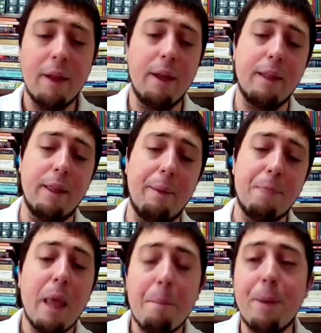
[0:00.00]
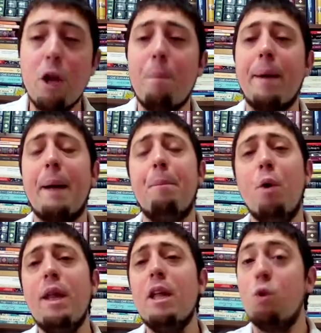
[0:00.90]
Este, pero para
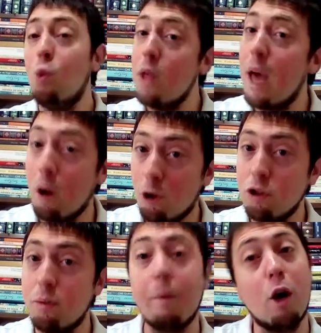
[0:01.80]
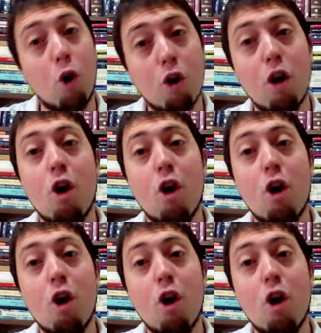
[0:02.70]
poder estudiarlos mejor,